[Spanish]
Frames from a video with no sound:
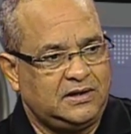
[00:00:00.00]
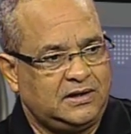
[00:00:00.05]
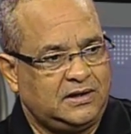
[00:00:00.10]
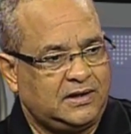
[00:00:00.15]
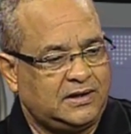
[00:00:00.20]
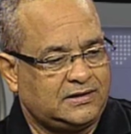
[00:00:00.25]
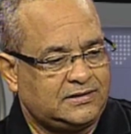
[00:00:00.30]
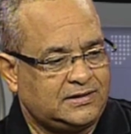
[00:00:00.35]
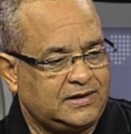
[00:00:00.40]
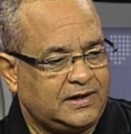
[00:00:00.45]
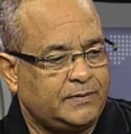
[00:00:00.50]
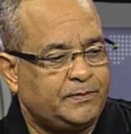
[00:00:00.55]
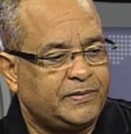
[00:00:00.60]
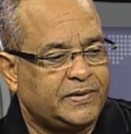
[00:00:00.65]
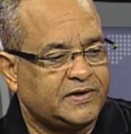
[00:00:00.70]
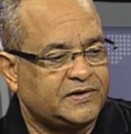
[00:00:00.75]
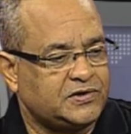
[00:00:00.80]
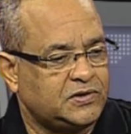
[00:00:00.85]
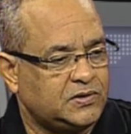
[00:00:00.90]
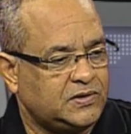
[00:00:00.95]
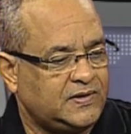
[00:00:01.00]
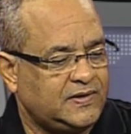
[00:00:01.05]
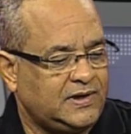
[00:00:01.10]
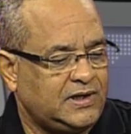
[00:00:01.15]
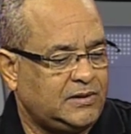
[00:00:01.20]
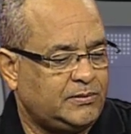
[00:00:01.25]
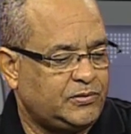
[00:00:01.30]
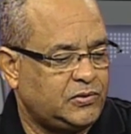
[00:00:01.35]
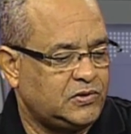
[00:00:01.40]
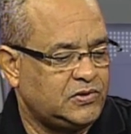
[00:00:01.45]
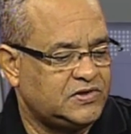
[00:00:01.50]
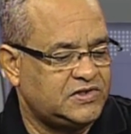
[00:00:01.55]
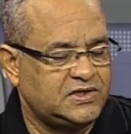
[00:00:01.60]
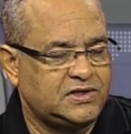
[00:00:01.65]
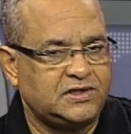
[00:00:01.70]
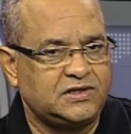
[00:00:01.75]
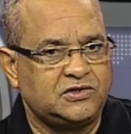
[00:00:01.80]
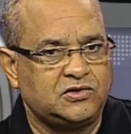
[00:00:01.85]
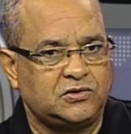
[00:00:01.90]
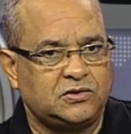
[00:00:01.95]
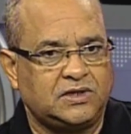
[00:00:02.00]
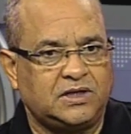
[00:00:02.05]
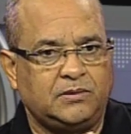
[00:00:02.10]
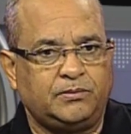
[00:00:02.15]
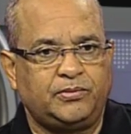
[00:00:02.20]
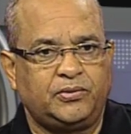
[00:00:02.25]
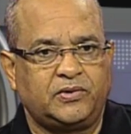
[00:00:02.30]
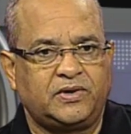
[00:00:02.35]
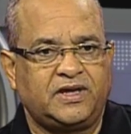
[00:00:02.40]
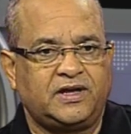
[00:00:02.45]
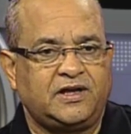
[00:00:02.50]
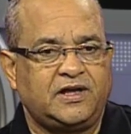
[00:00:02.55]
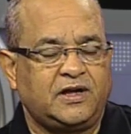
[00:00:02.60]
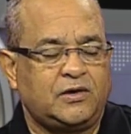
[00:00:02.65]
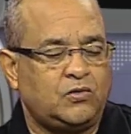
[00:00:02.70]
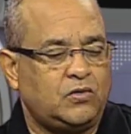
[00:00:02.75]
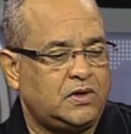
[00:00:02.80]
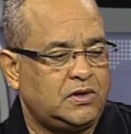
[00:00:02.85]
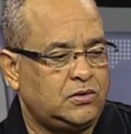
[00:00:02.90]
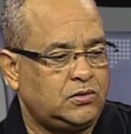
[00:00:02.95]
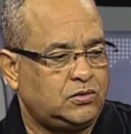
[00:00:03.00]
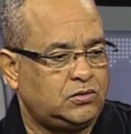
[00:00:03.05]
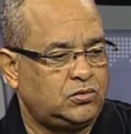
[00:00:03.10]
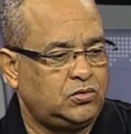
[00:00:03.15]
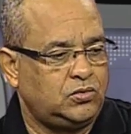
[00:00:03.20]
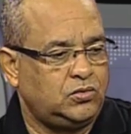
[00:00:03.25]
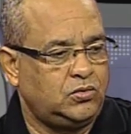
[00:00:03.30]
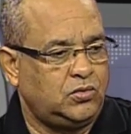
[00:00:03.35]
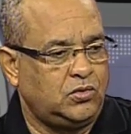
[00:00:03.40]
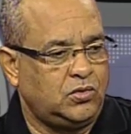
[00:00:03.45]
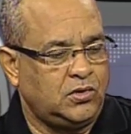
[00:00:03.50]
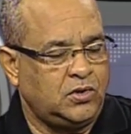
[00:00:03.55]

las expresiones de la Policía Nacional, porque es que cuando tú